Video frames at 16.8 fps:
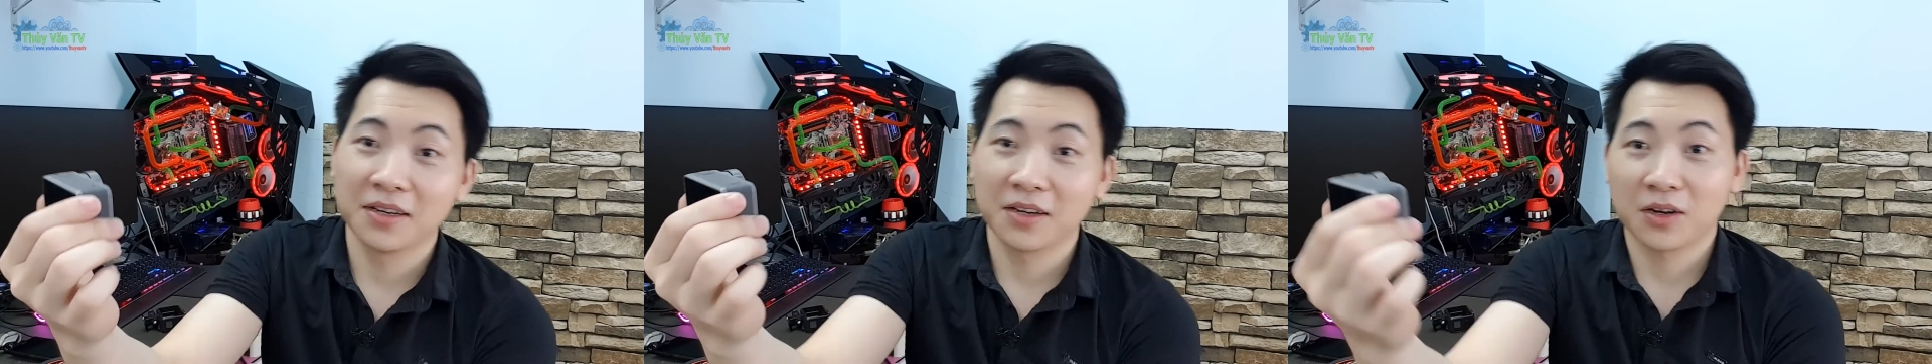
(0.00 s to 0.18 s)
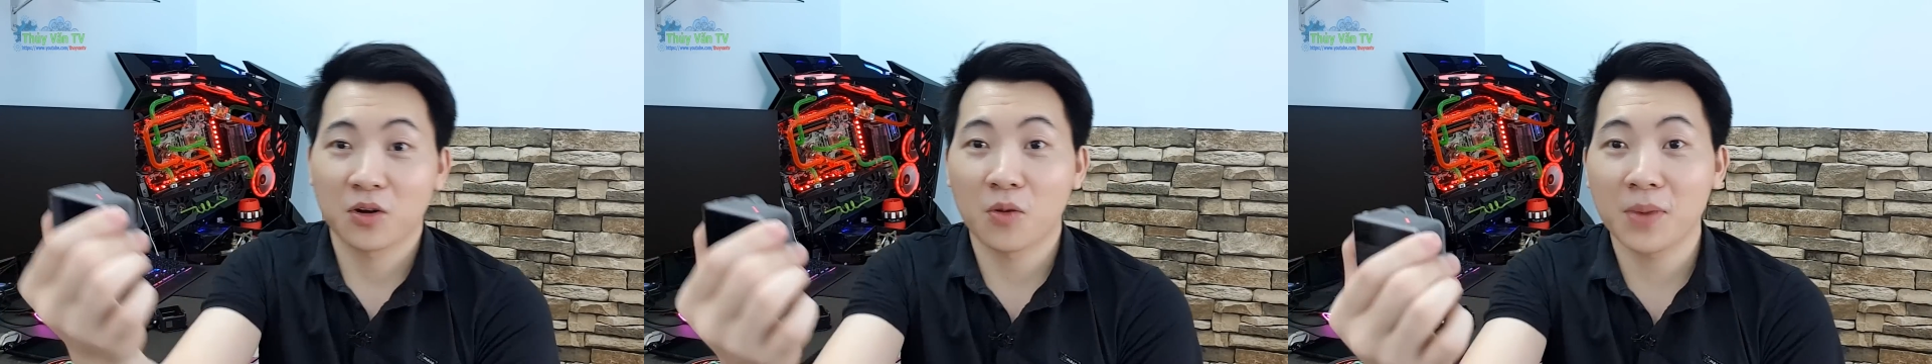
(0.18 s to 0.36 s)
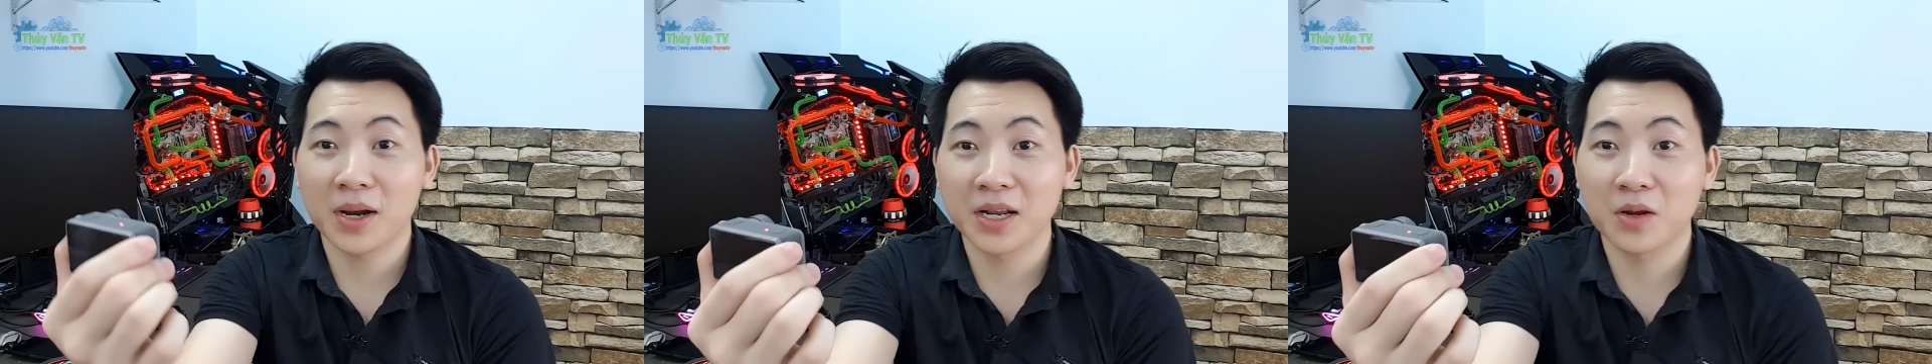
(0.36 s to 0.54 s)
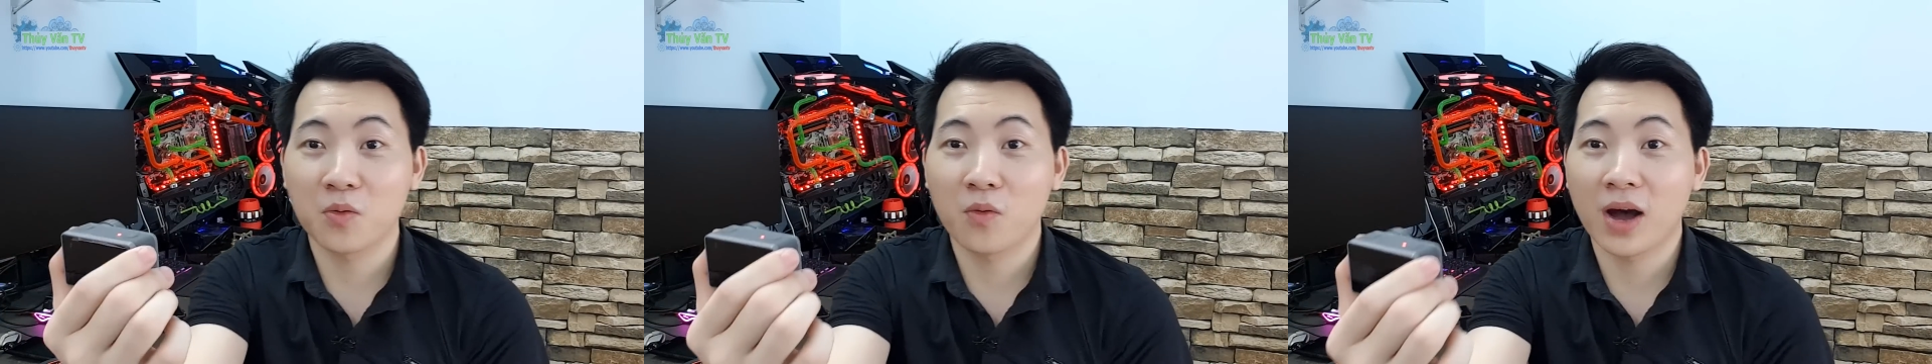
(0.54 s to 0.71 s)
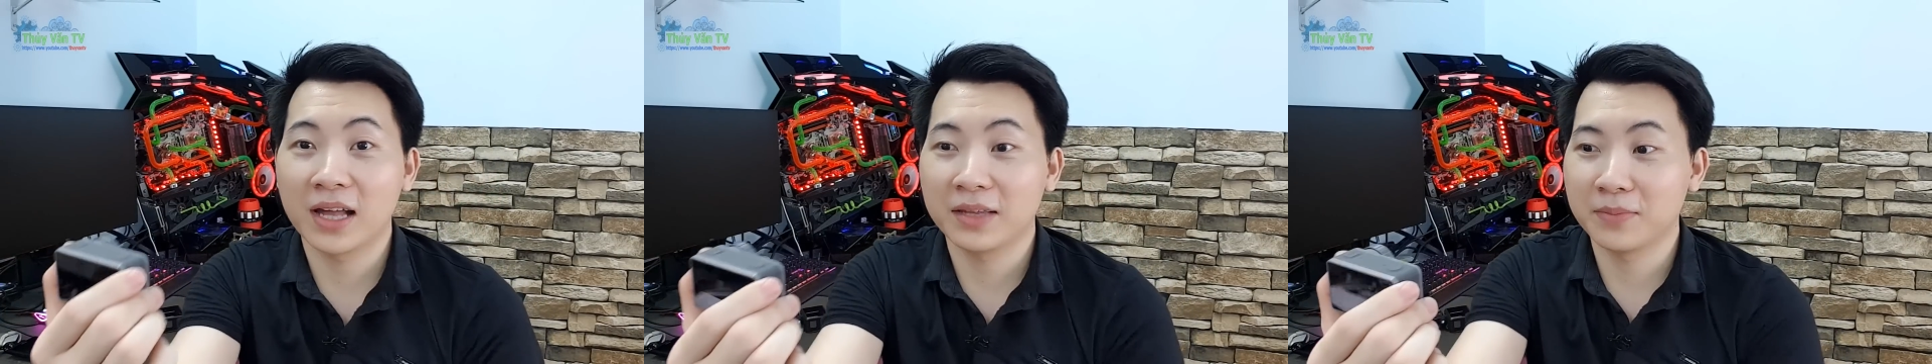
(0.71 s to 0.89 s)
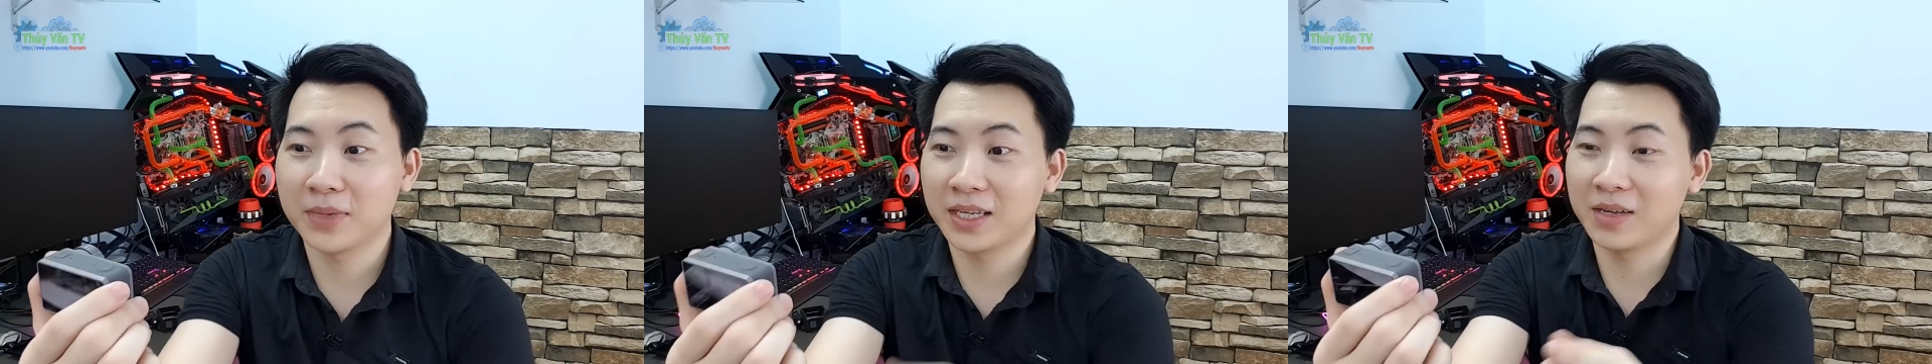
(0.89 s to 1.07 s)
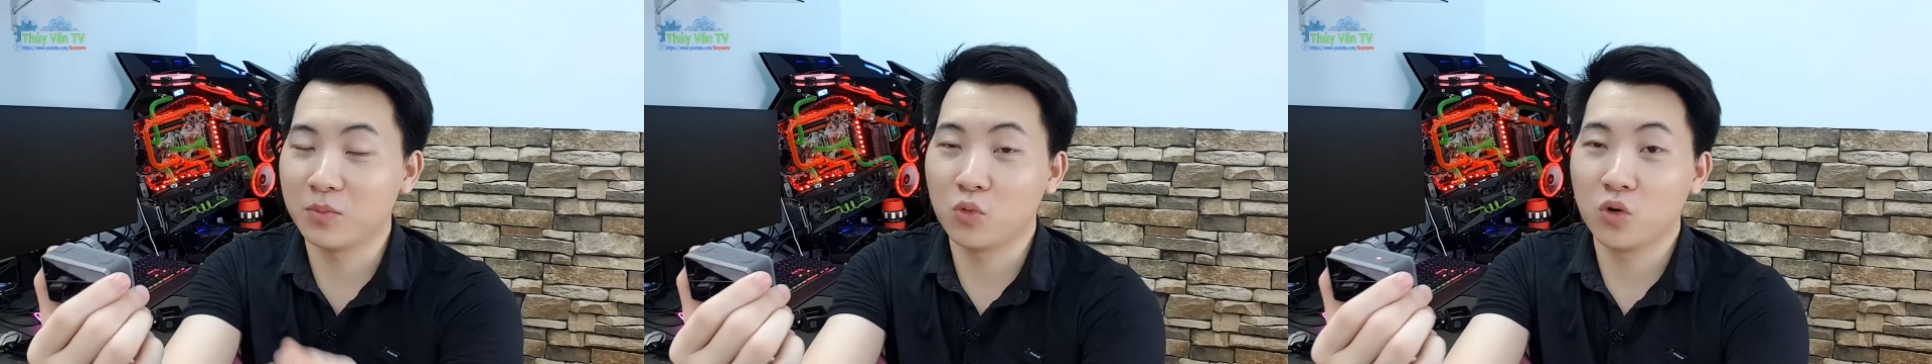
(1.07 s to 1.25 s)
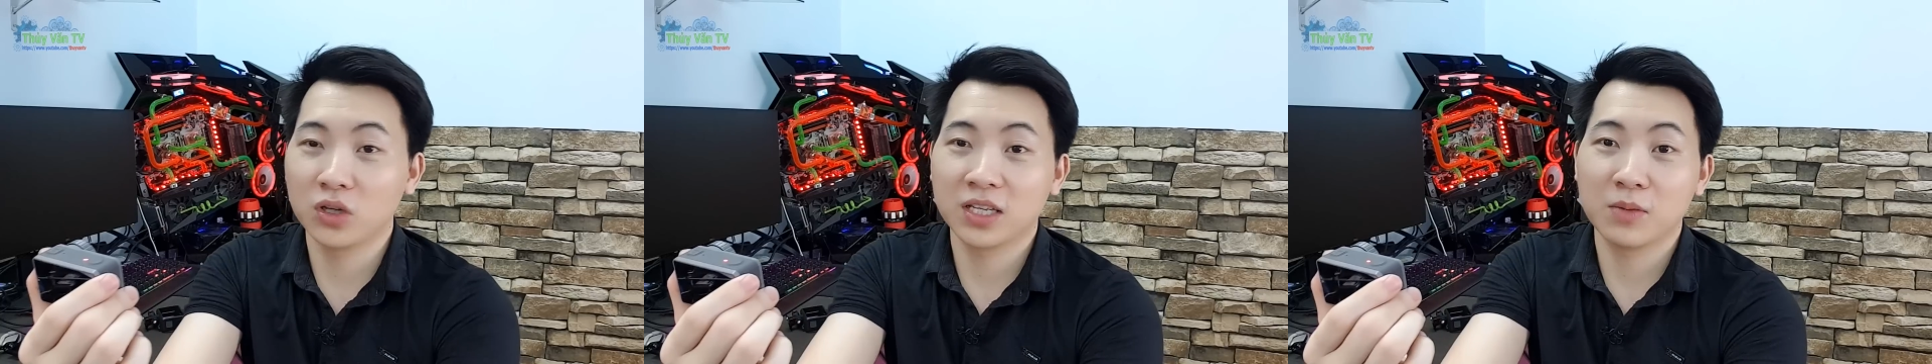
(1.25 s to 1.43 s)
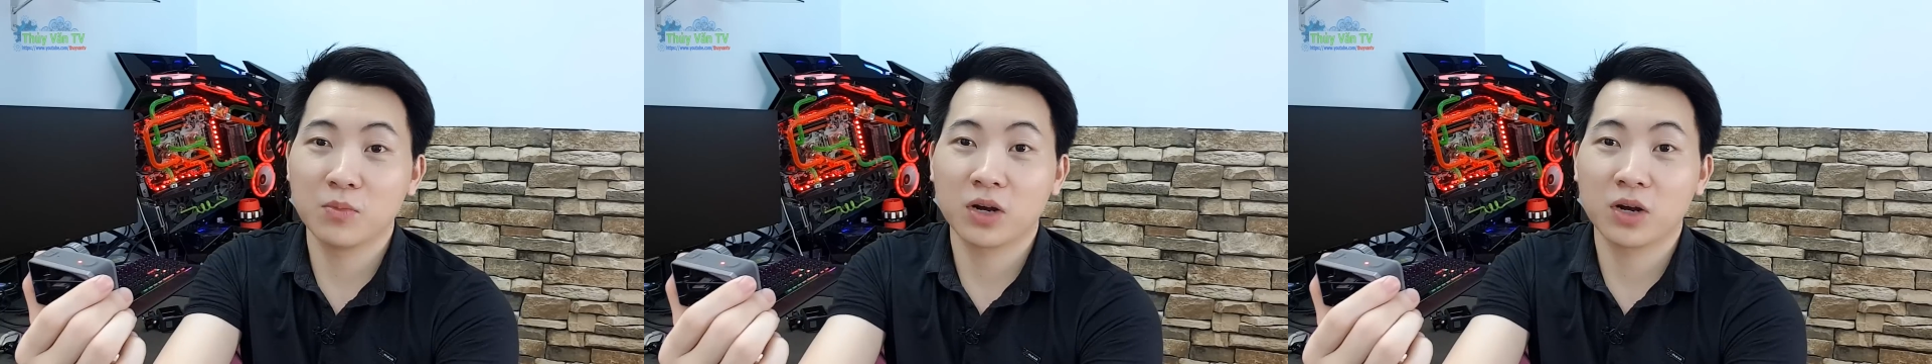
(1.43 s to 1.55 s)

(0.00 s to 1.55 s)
Có màn hình ngoài thì mình lại mua thêm một